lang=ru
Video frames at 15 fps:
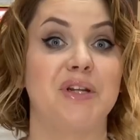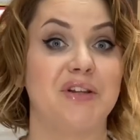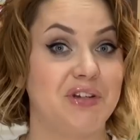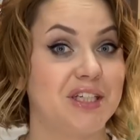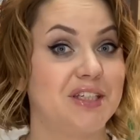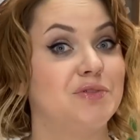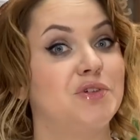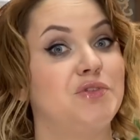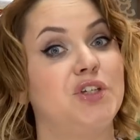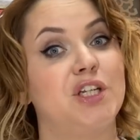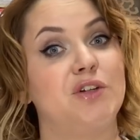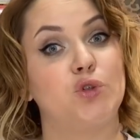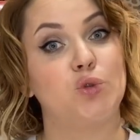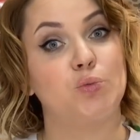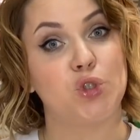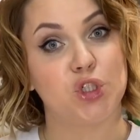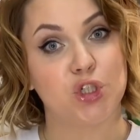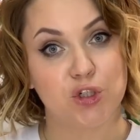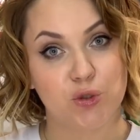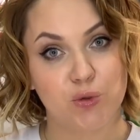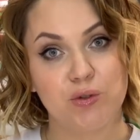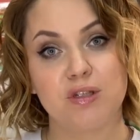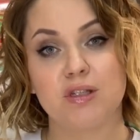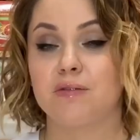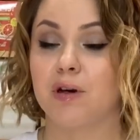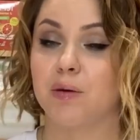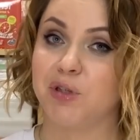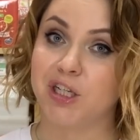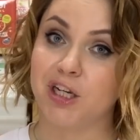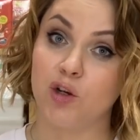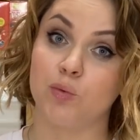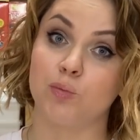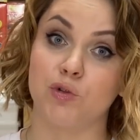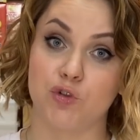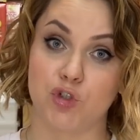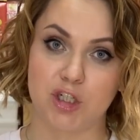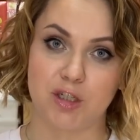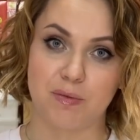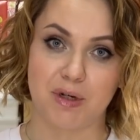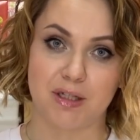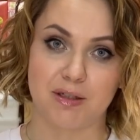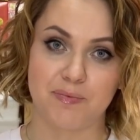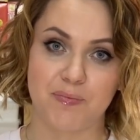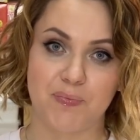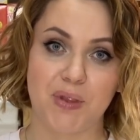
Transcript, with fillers: Привет, в эфире «Выдумщики.ру» и с вами я, Любовь Шаниман.